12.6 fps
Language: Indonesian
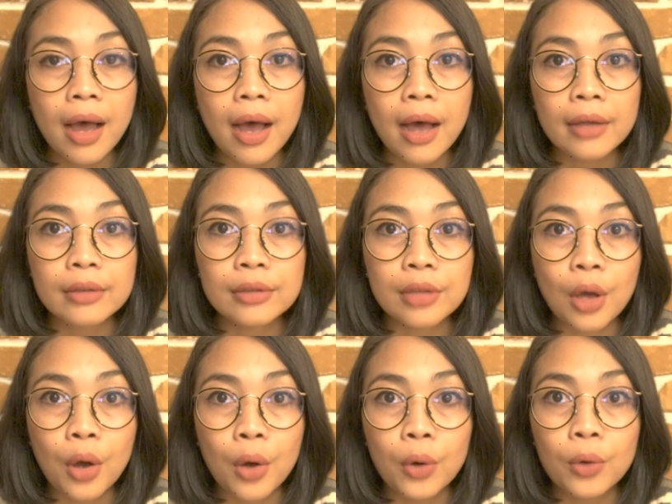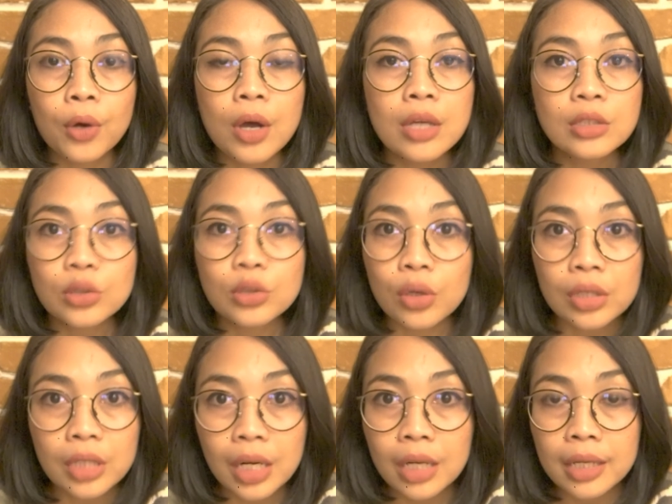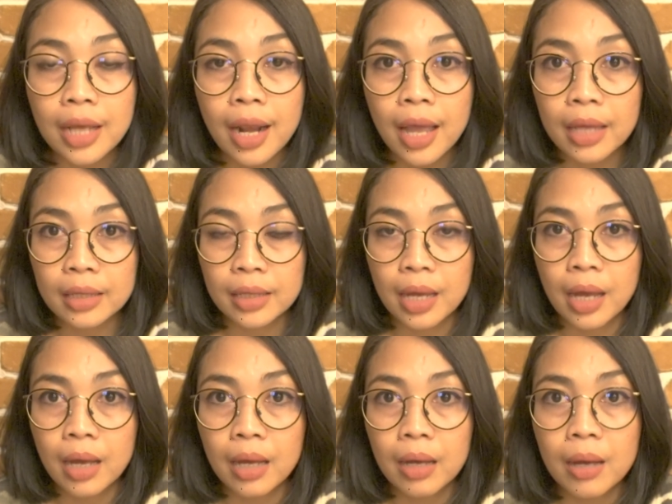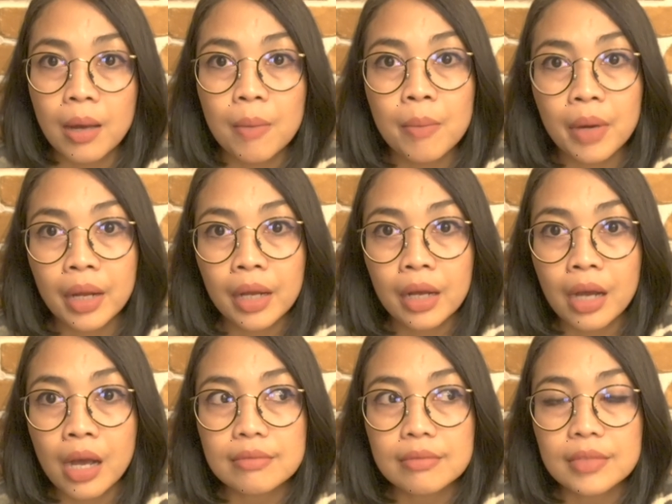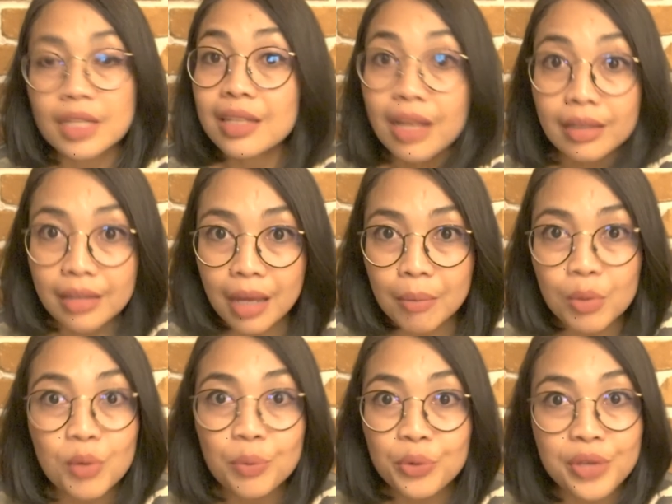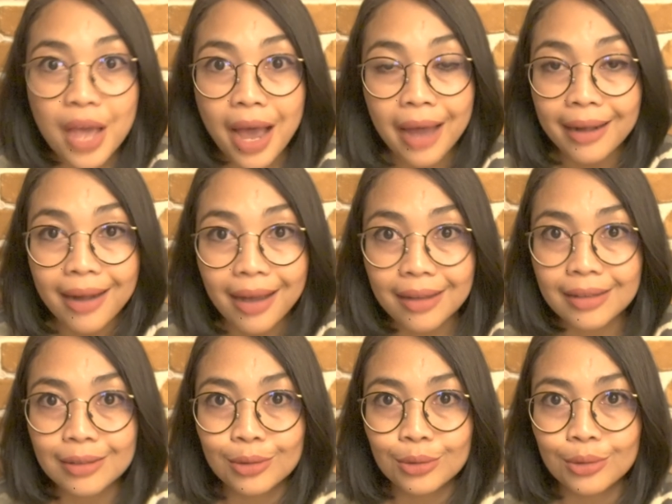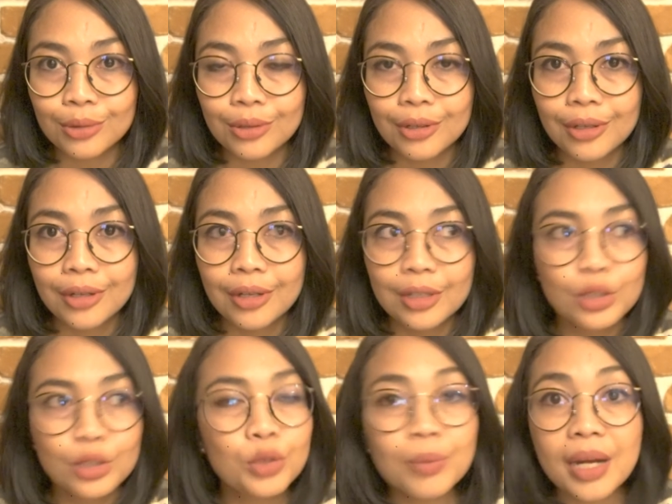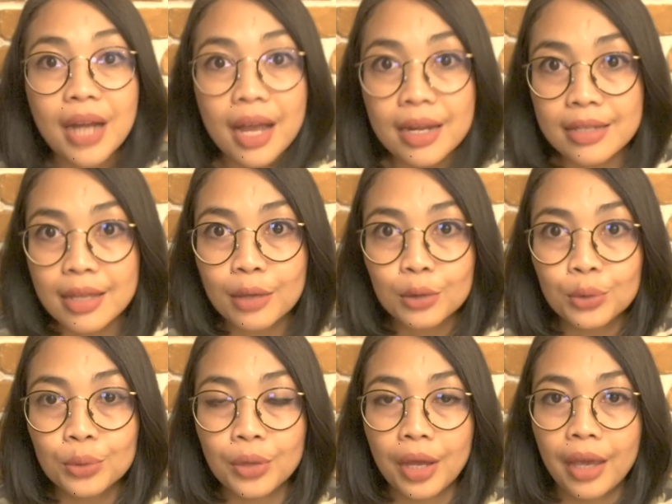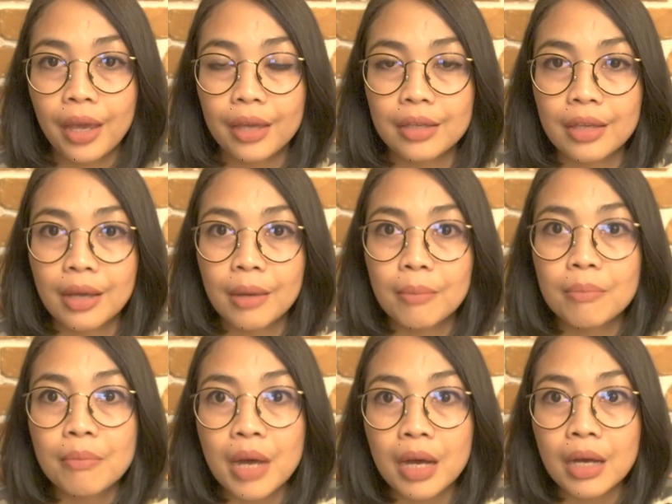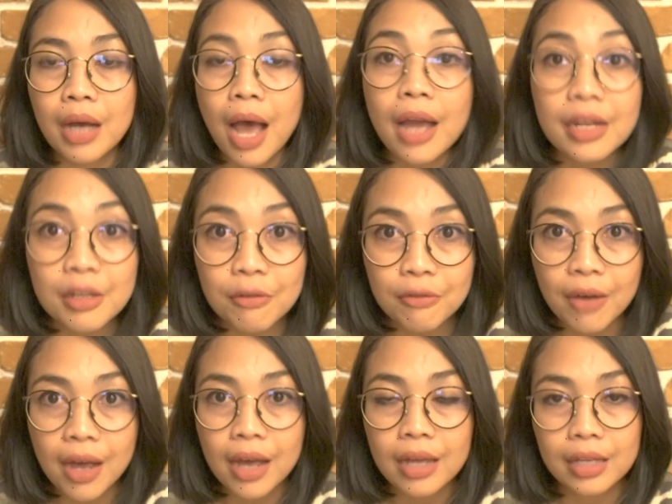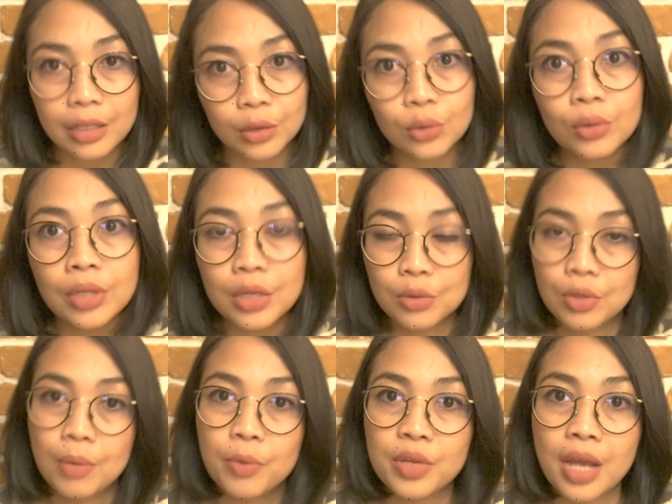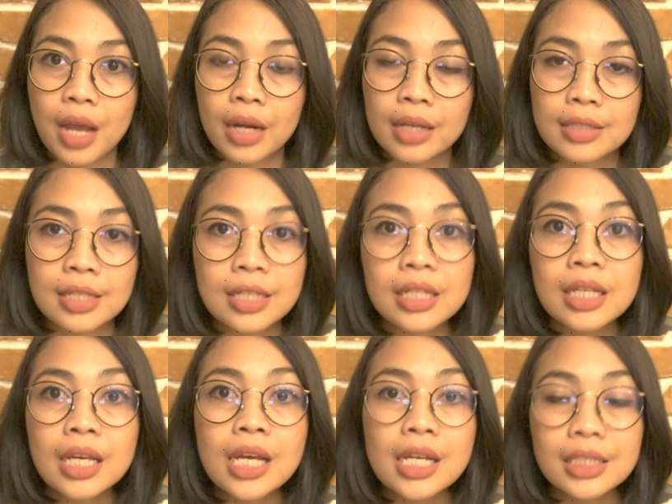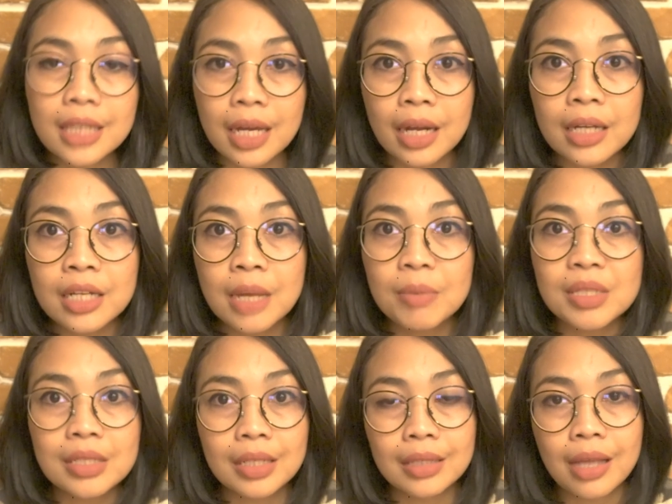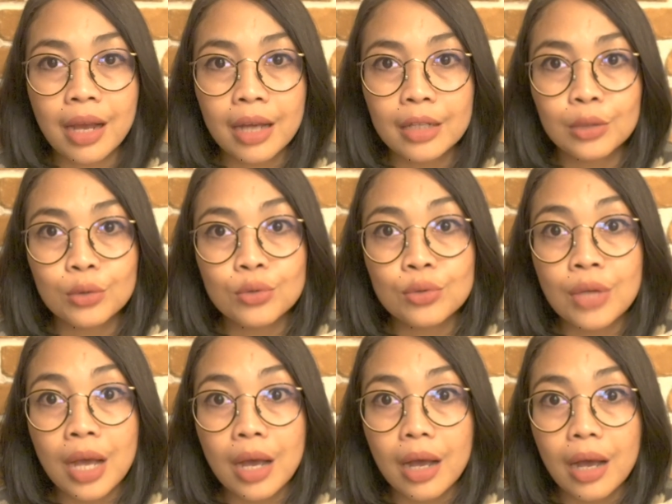atau storyteller yang lainnya, mereka ternyata belum punya anak gitu cuman ada satu kayaknya Mbak Hanifa itu dia sudah punya anak jadi cara dia menceritakan itu juga